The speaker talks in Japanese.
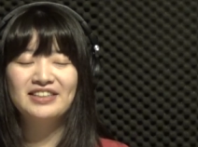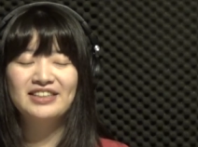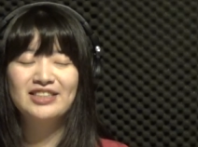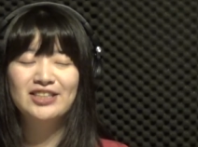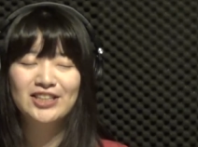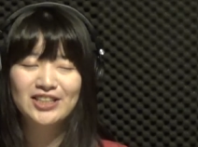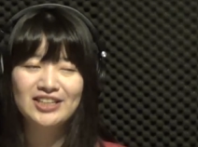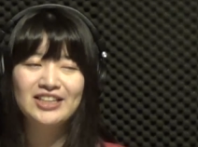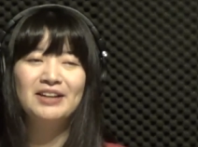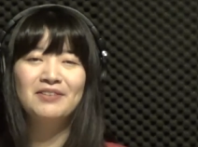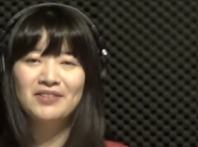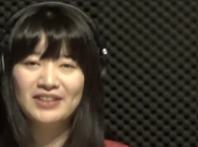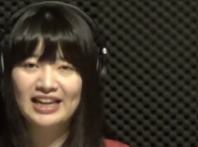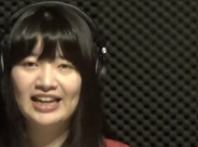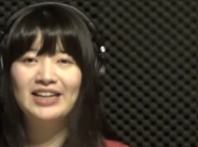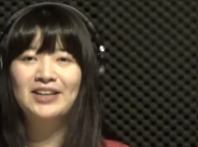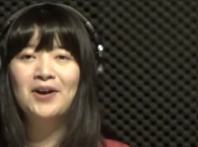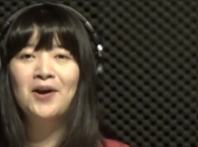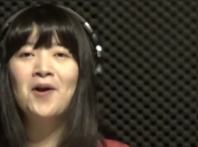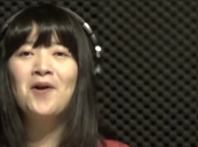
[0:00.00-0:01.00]
ちょっとでも
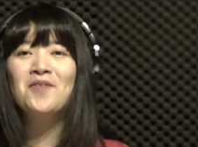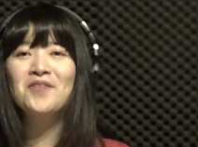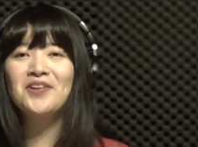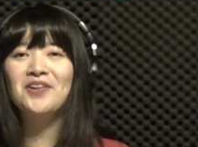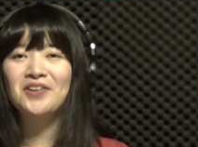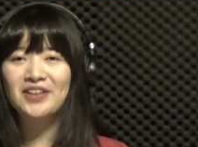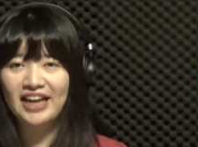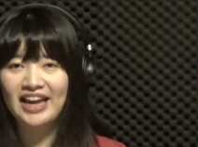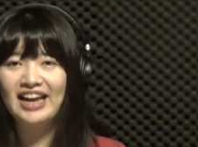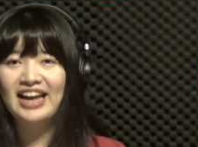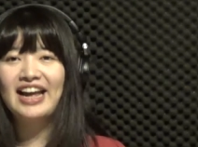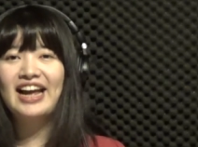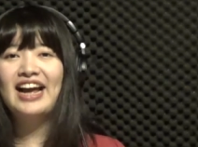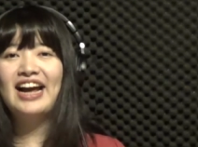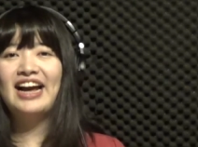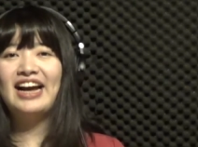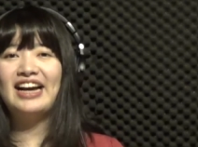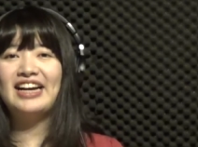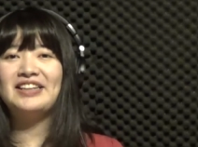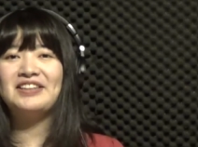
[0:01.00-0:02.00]
ね興味をね
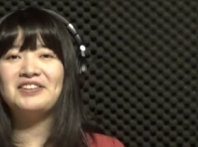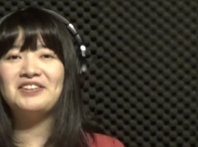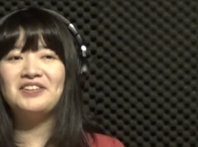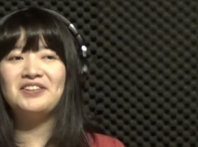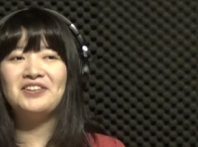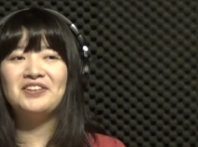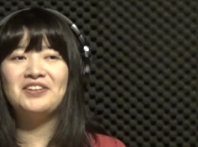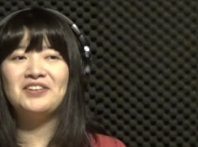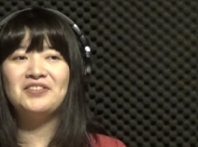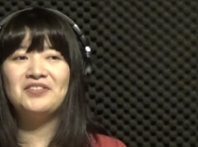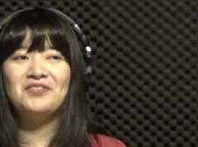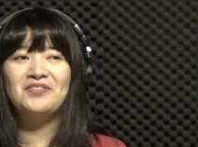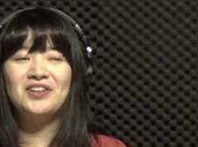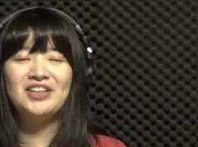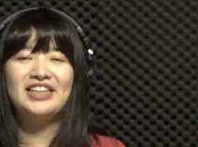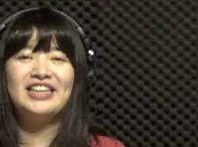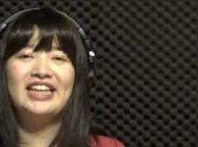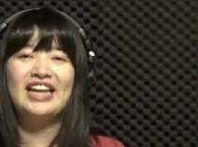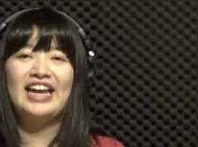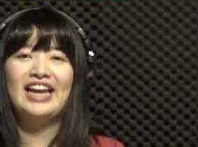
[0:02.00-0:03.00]
あの
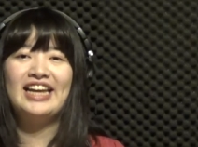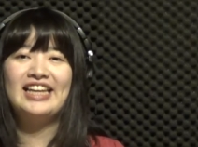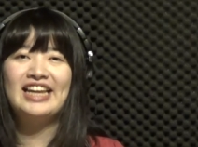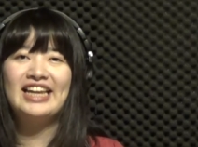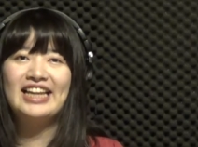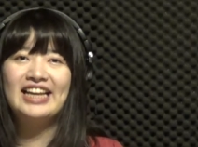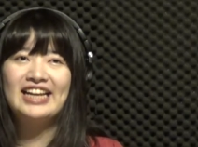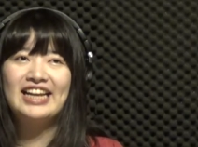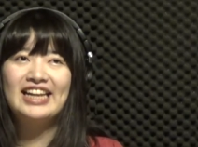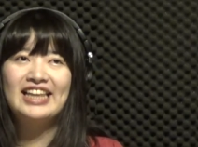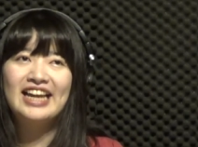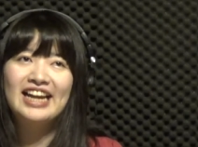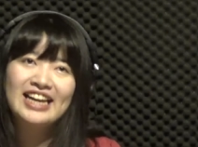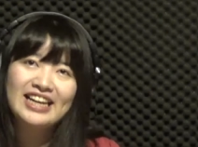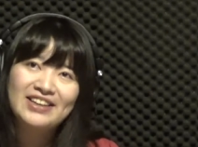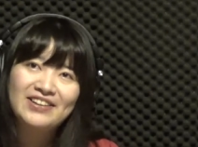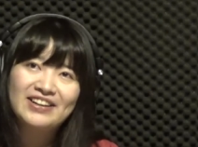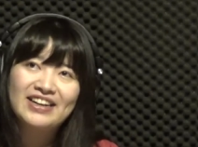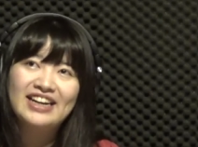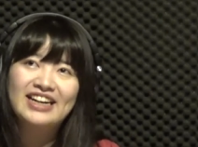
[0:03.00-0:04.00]
持っていただけた
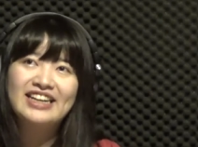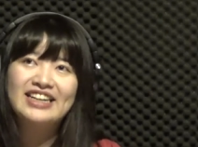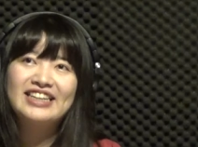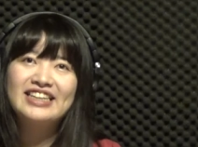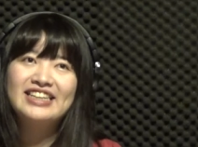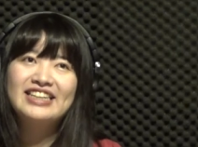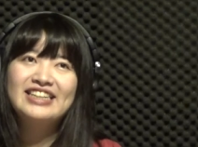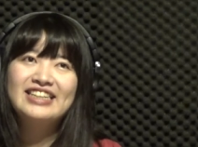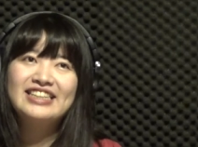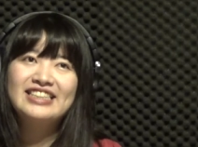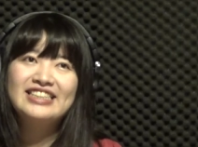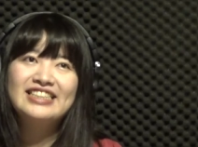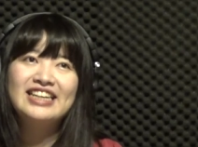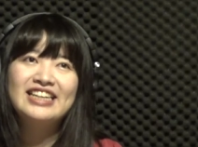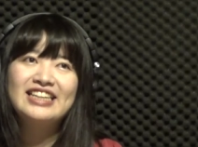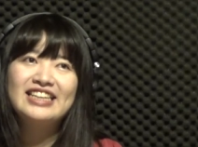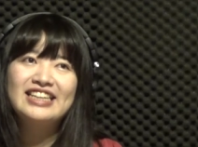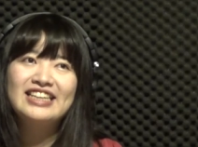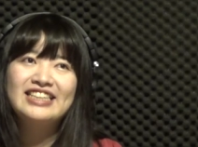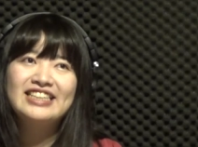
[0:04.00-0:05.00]
りとかし
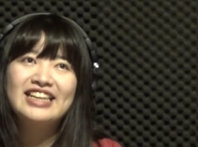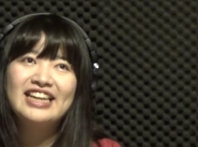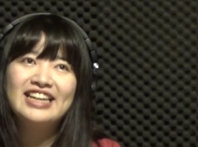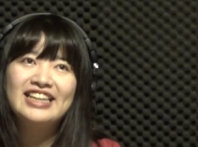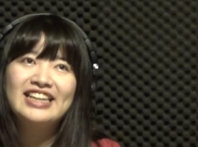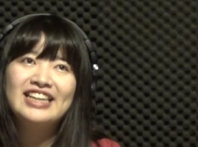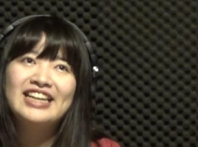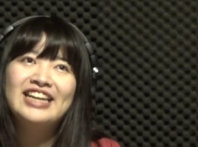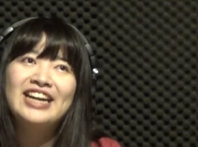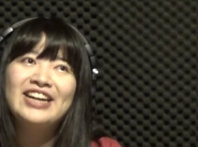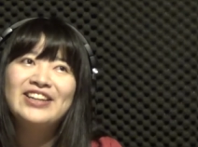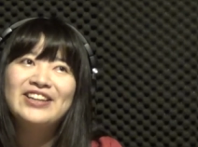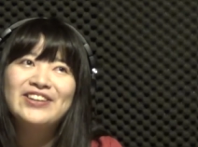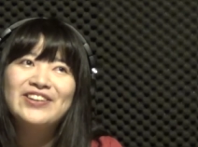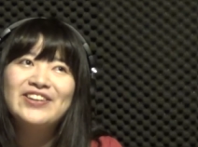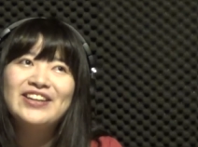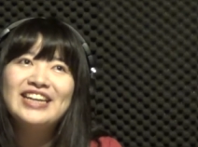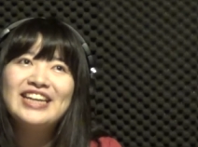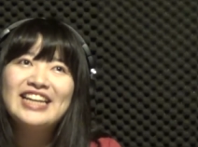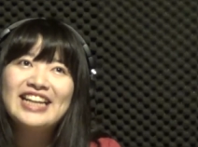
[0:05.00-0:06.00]
てしていただける
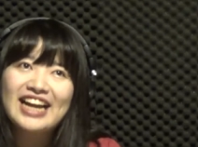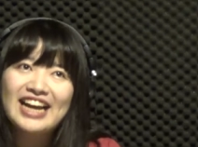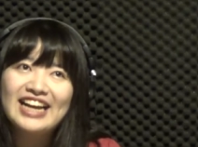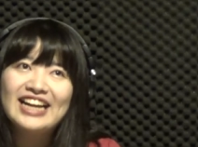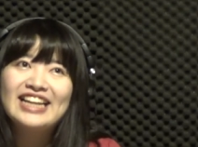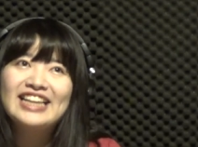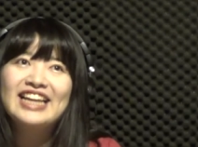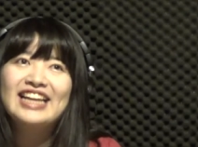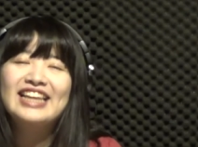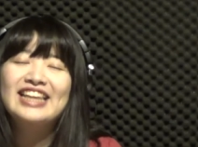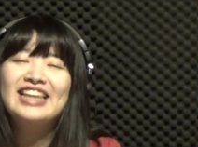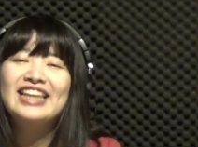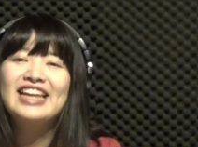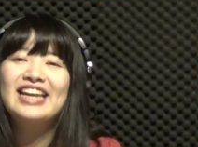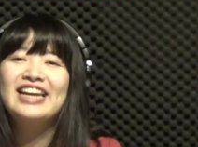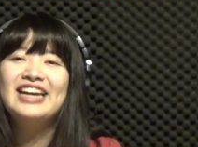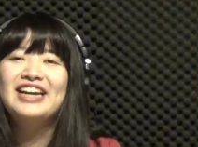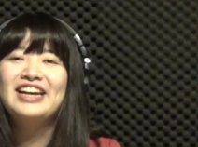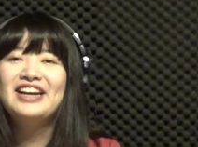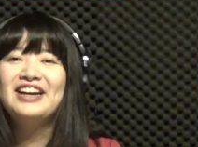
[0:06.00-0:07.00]
といいなーなん
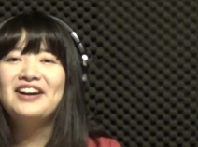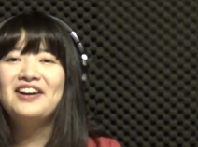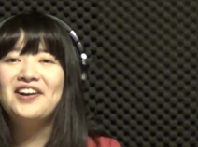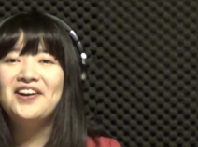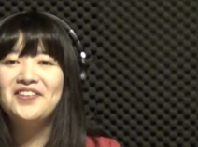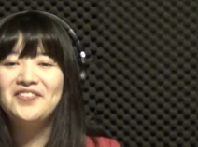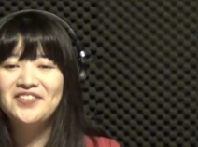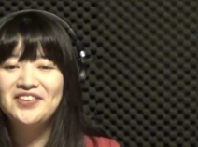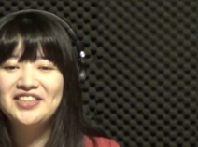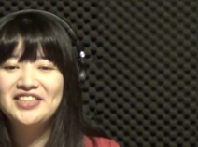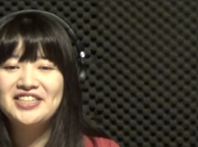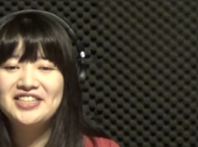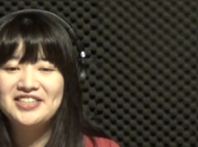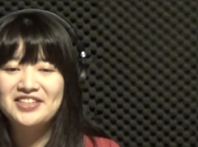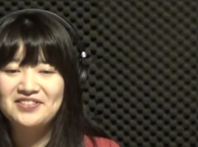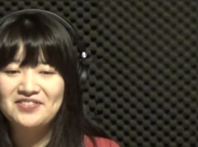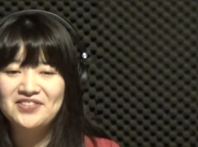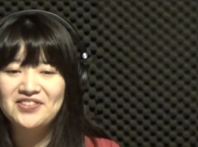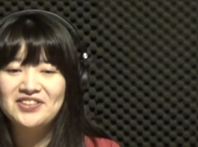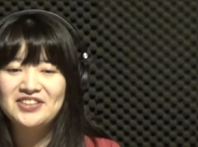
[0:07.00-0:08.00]
て思いつ
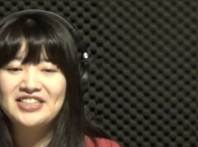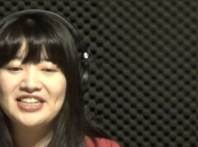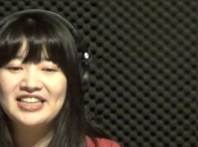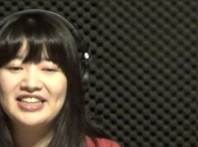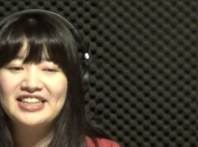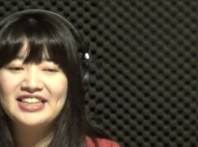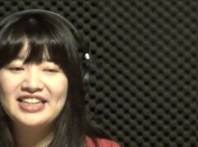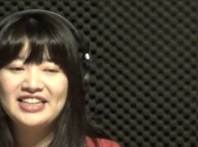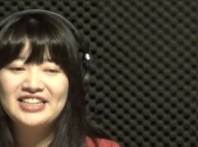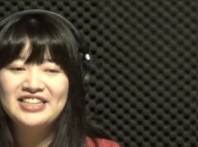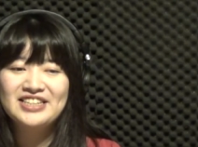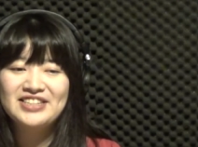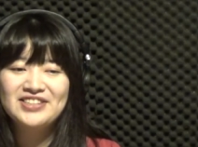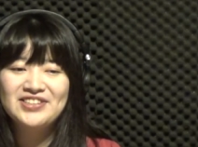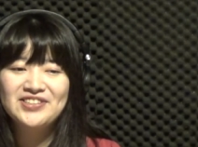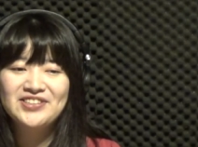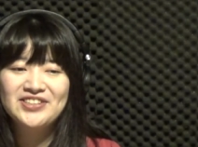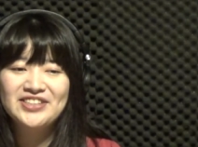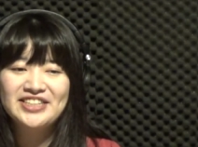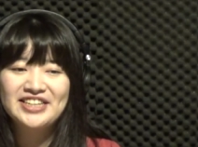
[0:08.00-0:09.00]
つも絶対緊
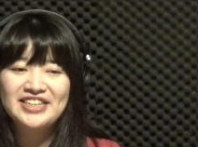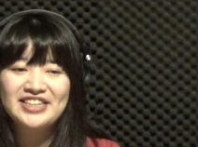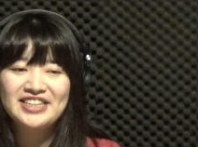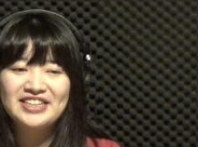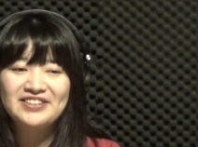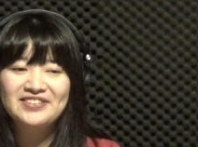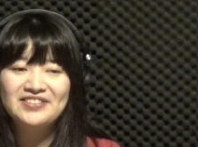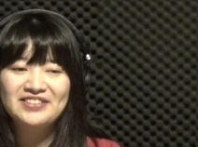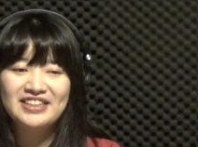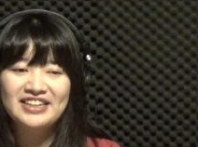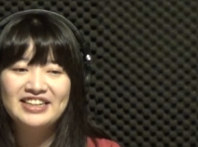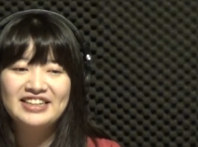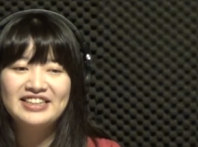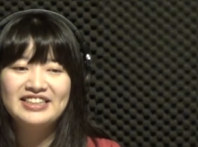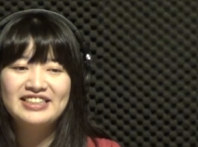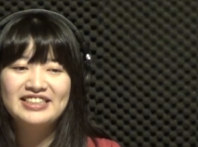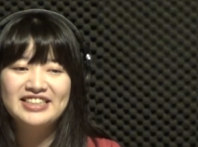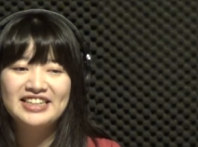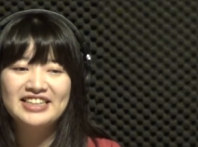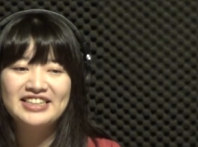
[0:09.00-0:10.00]
張してんだろう
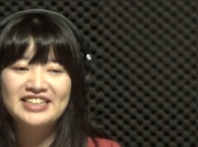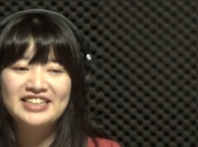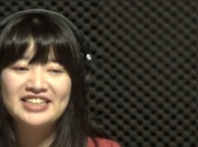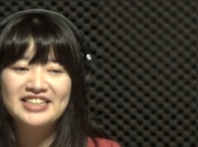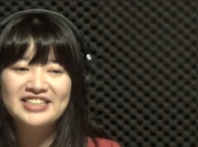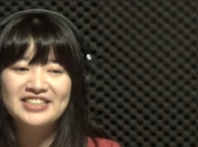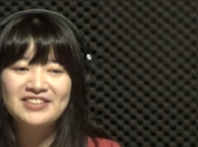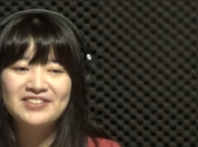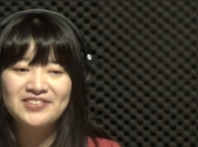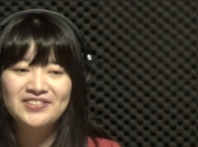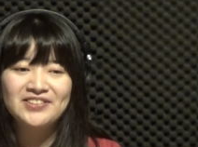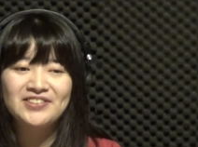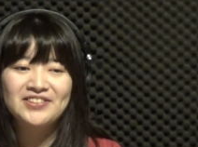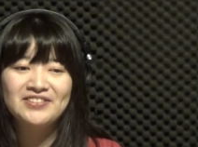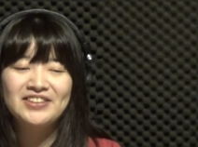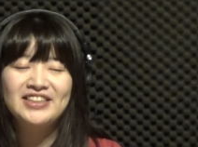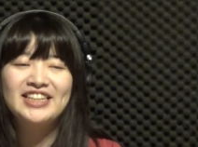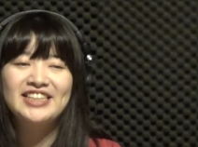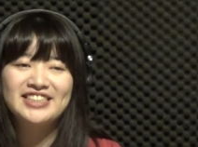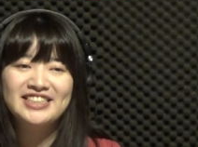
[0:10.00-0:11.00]
な3ヶ月後
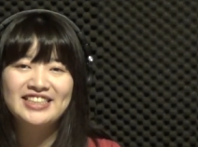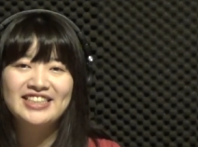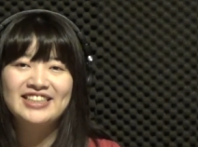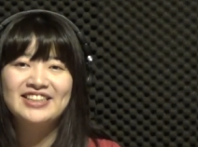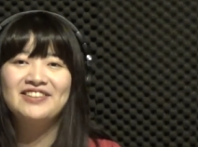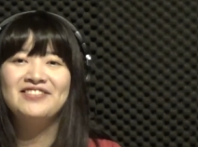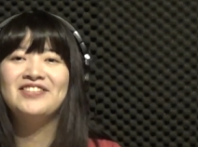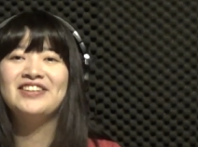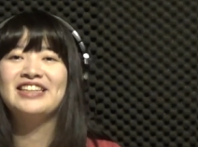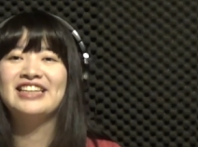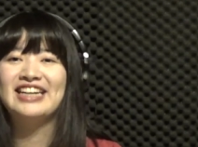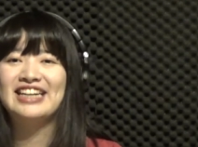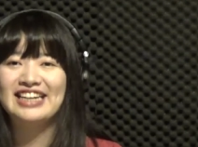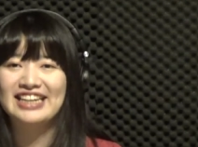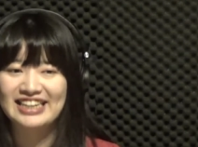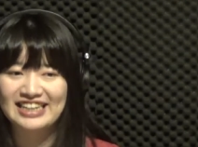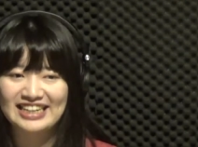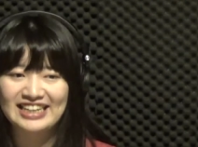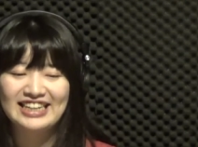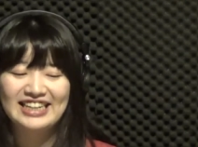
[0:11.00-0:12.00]
の私って思いな
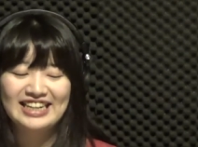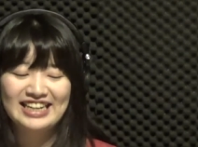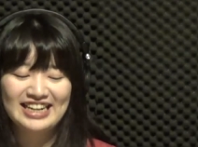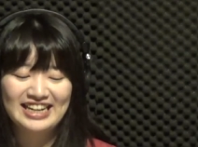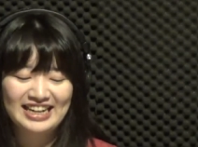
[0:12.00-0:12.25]
がら